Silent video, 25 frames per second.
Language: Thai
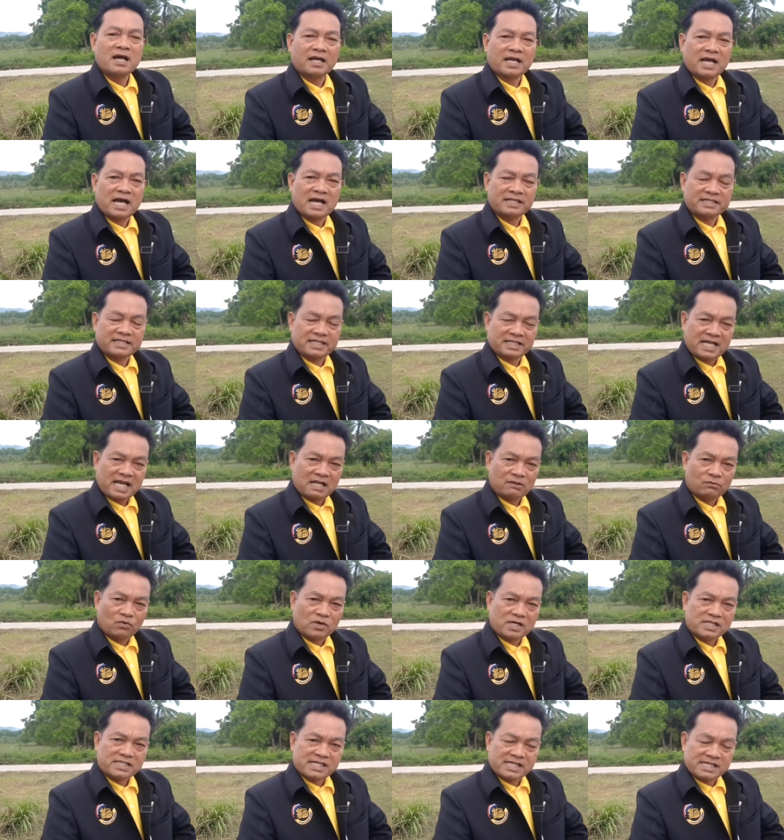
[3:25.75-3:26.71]
การจนาน
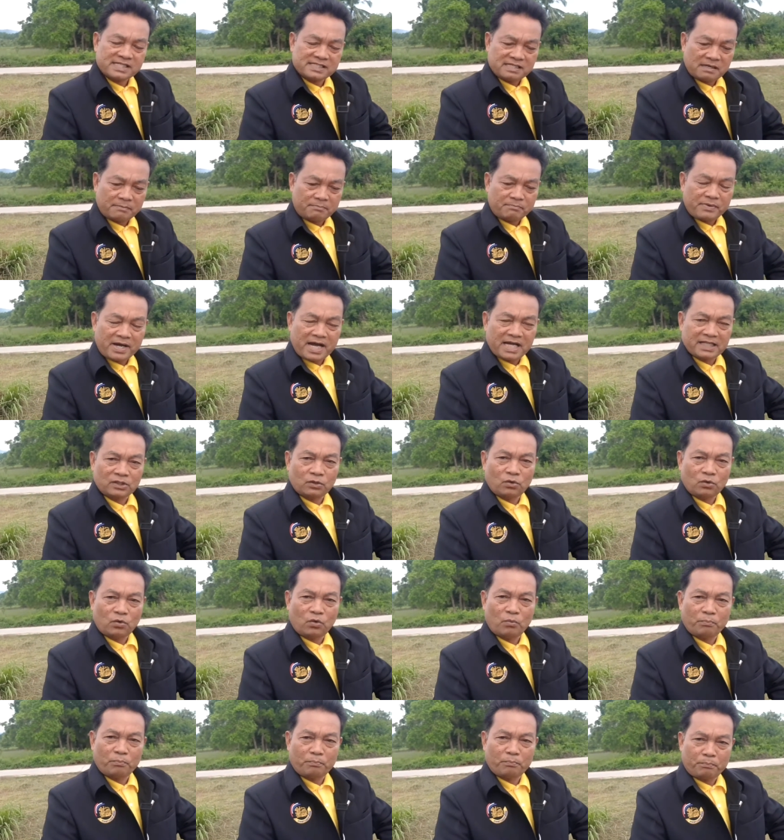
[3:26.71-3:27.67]
หัวใจสัมพันธ์
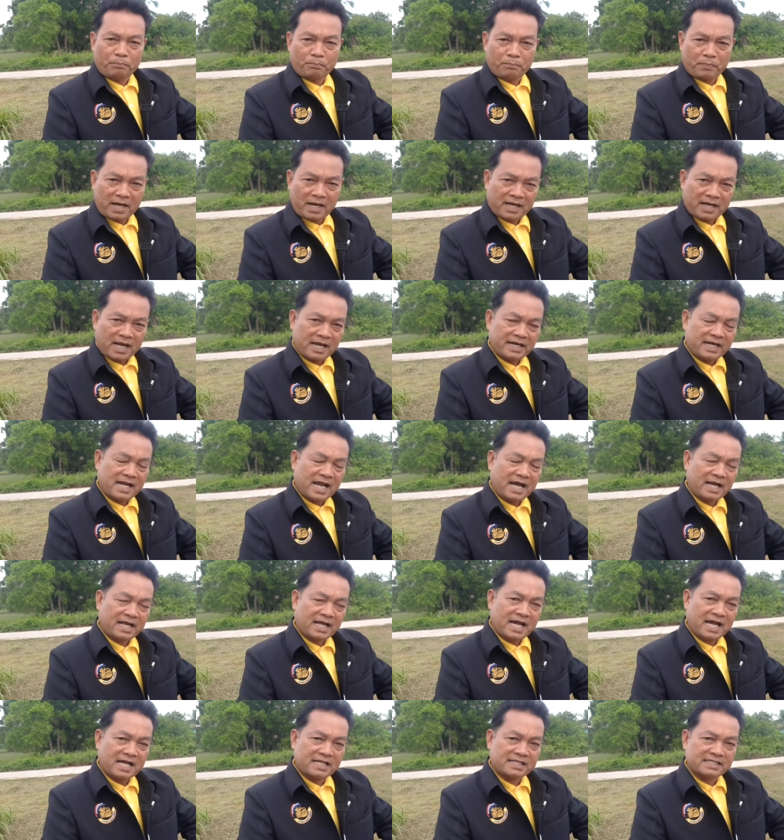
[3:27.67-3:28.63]
อุปปการะ
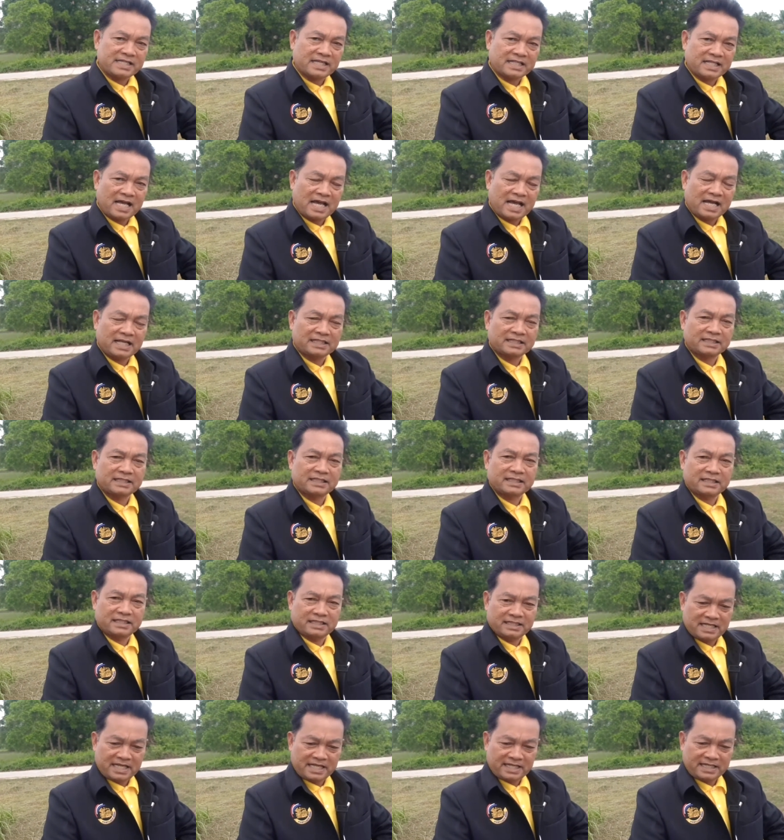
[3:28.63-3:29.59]
การจนาน
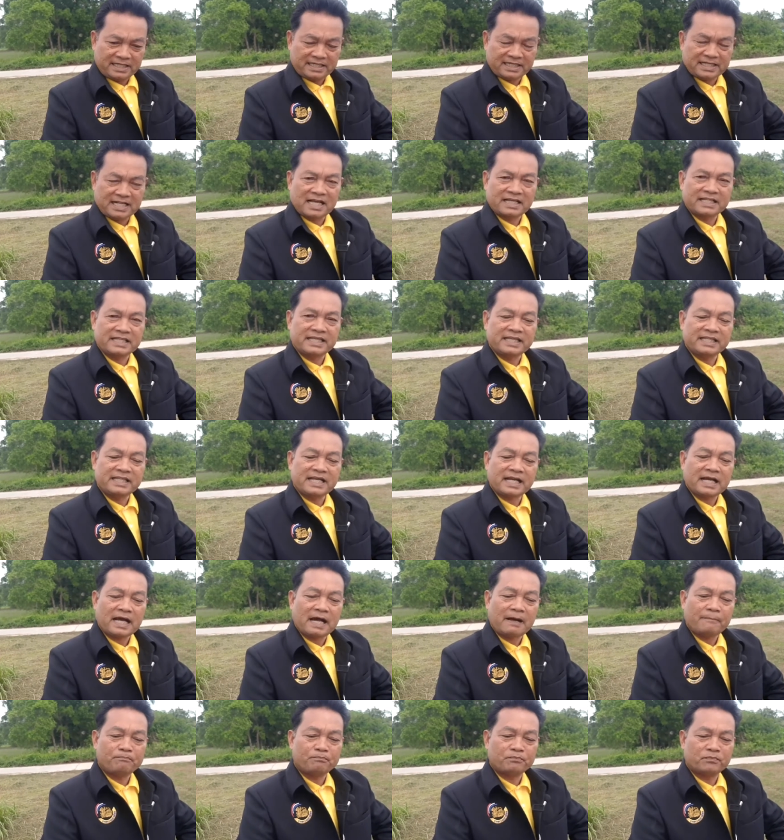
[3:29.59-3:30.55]
ในครั้งนี้นะค
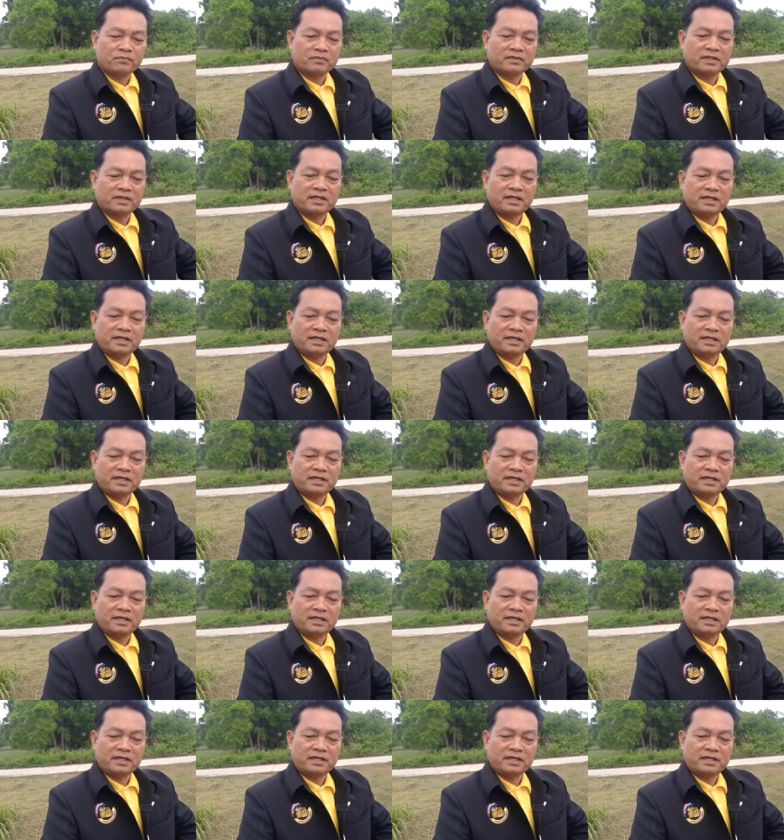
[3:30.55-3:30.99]
รับ ที่